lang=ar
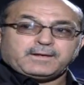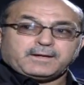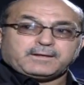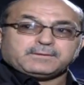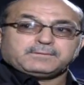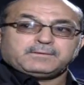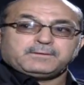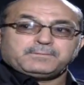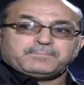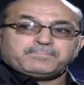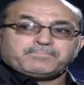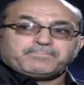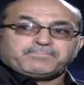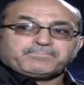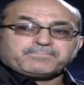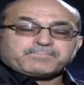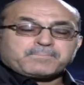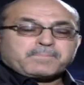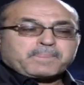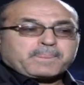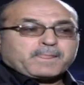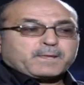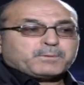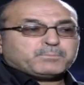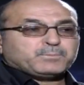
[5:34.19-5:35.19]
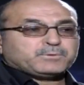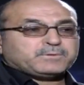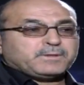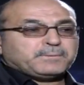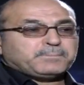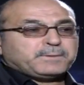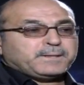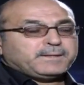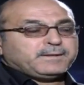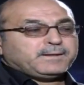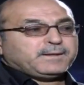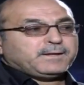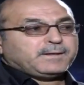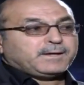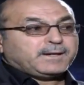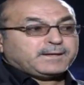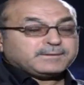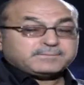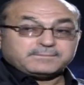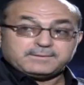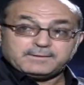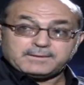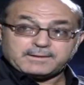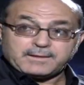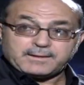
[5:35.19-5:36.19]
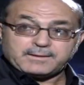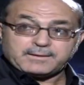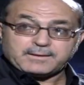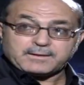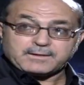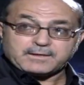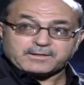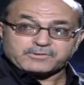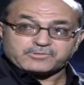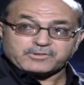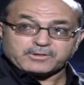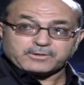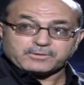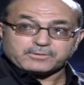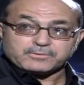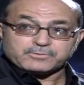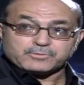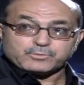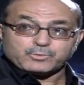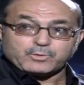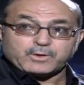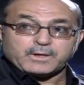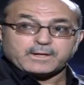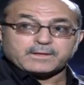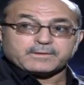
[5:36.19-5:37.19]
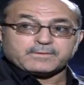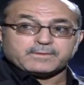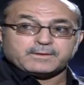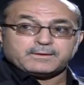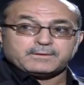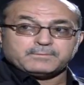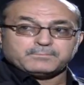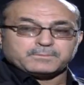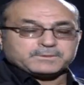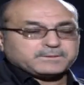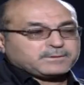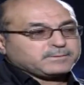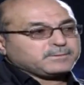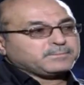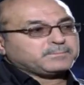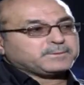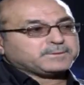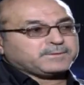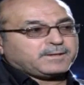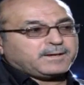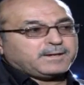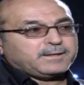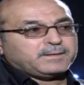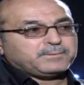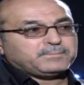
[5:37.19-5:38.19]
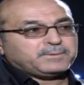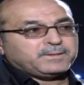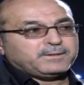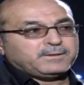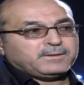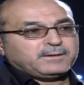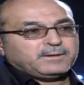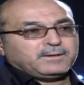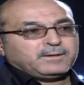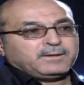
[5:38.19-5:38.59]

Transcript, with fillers: يخدم متبنياتي أنا كشخص وأيضا نعم. مطالب